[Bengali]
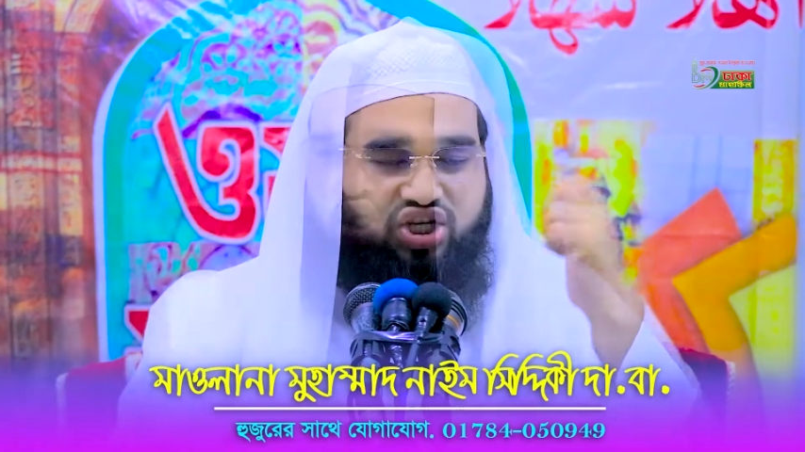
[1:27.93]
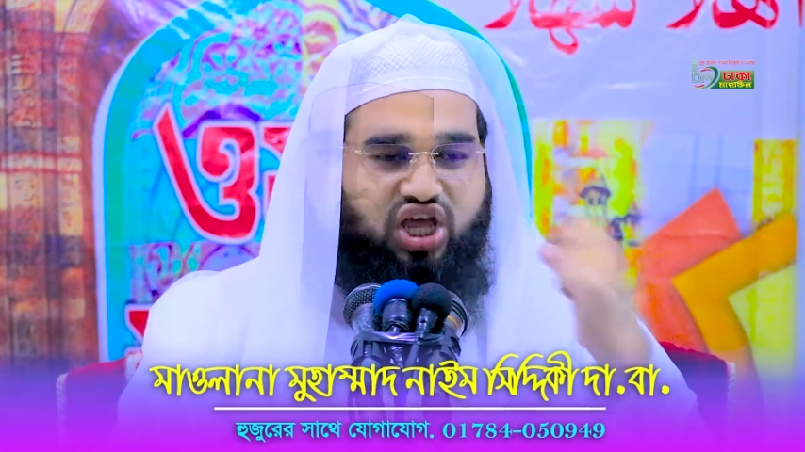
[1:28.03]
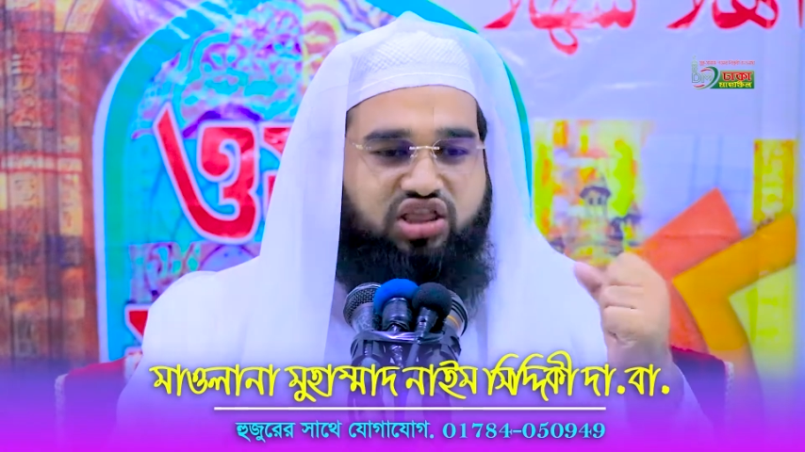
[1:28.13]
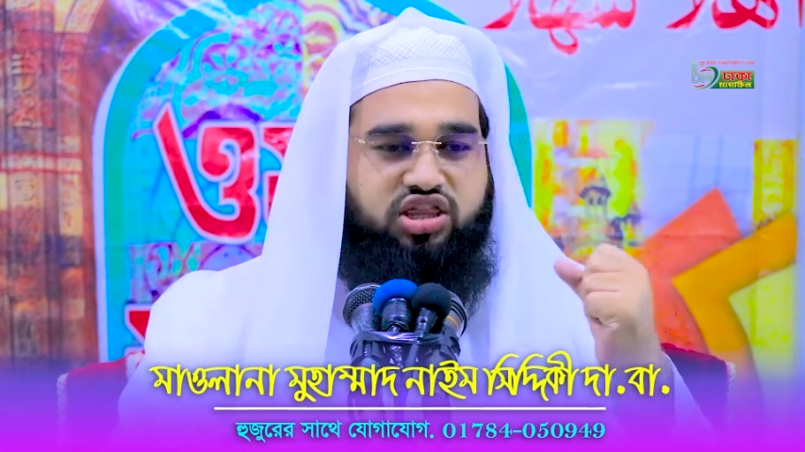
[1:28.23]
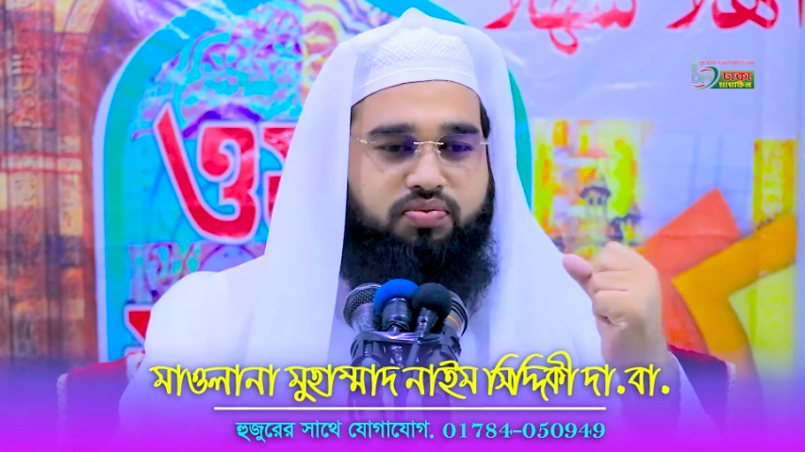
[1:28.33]

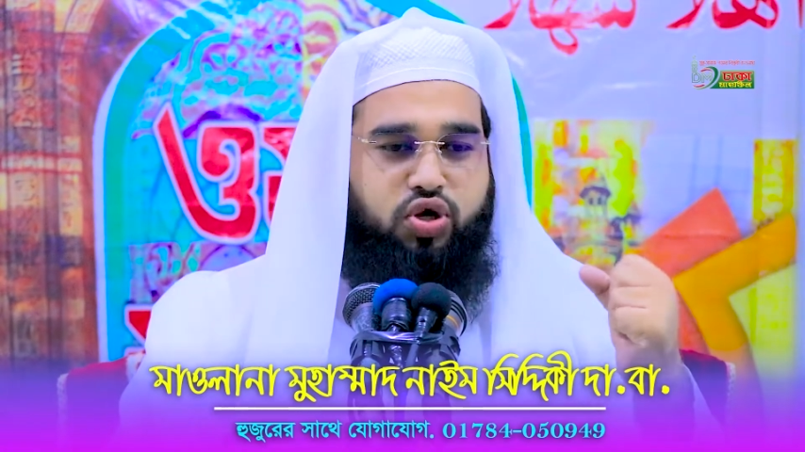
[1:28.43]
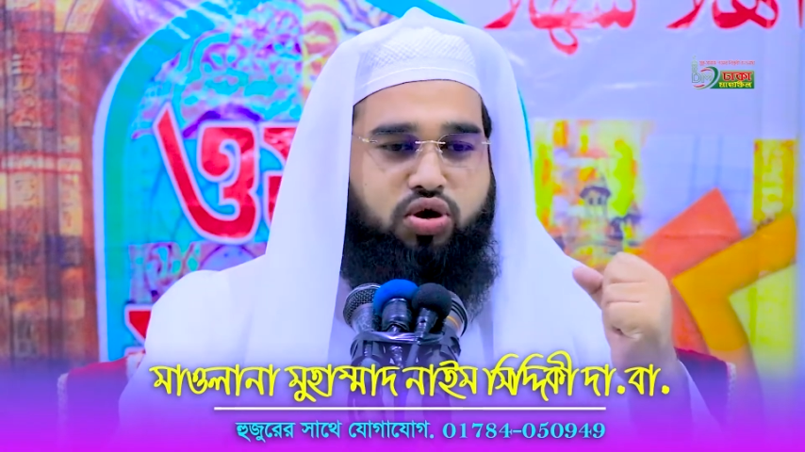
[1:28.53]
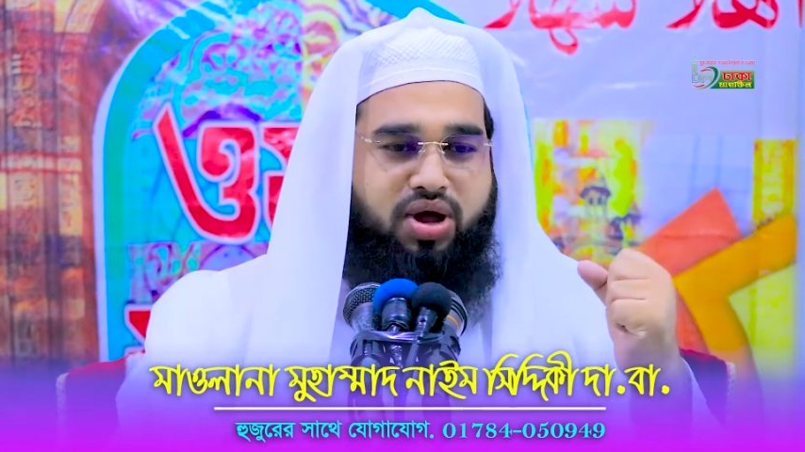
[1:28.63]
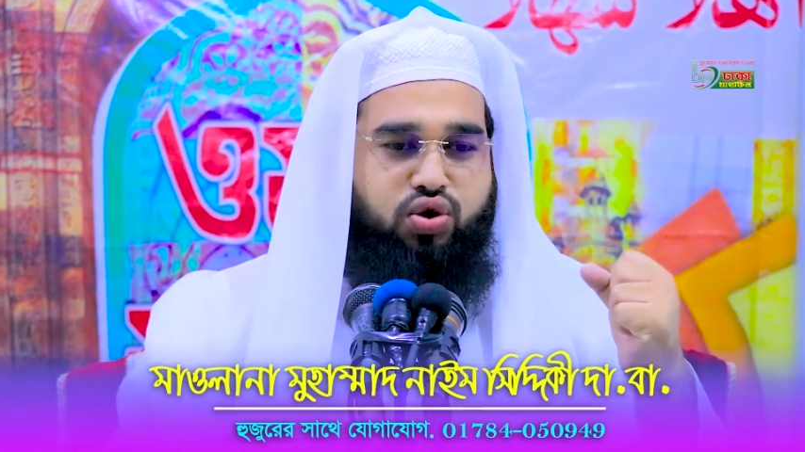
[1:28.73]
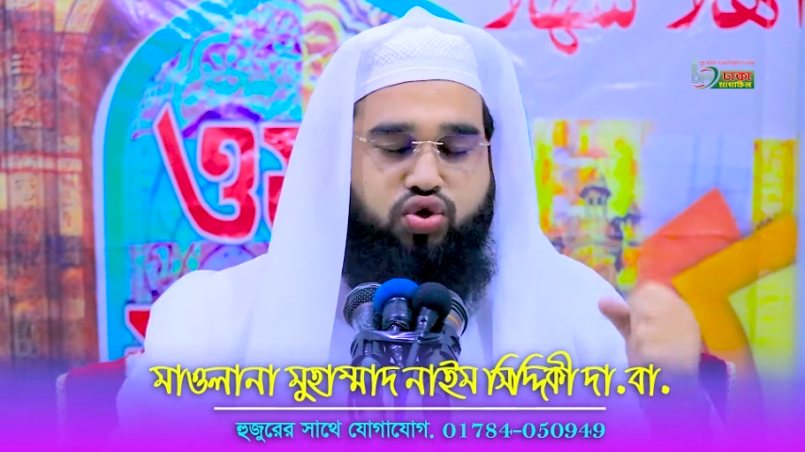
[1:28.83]
শান্তিপ্রিয়
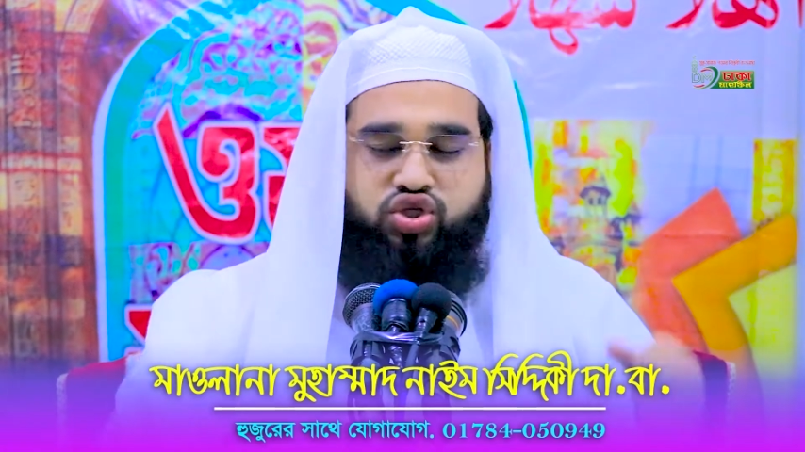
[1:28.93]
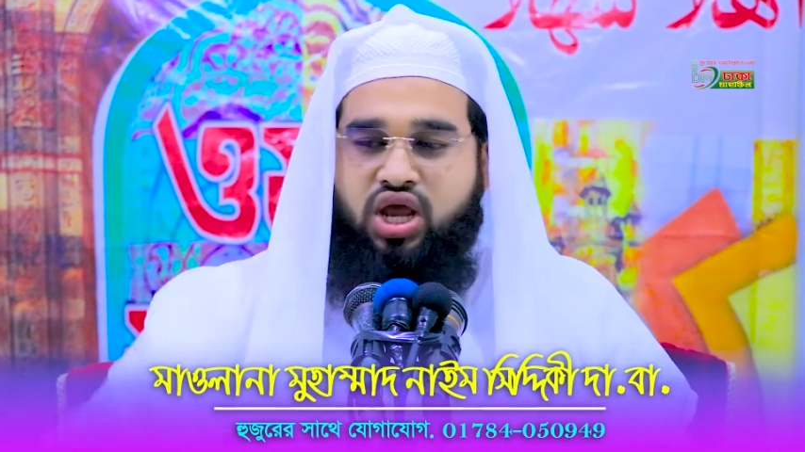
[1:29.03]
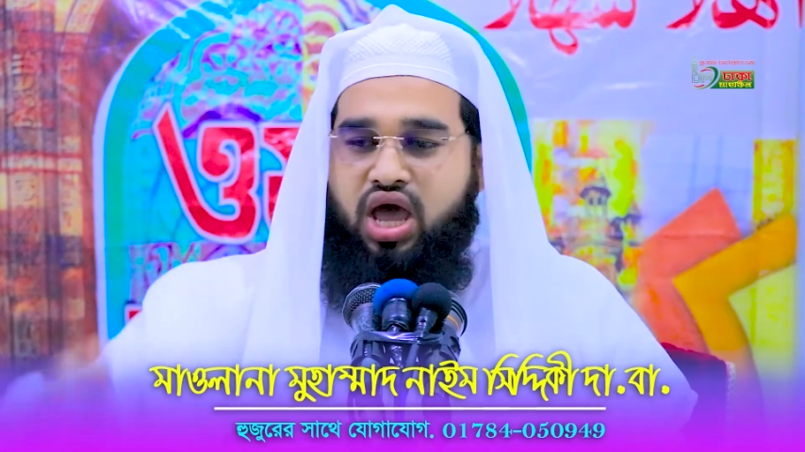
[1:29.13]
মানুষ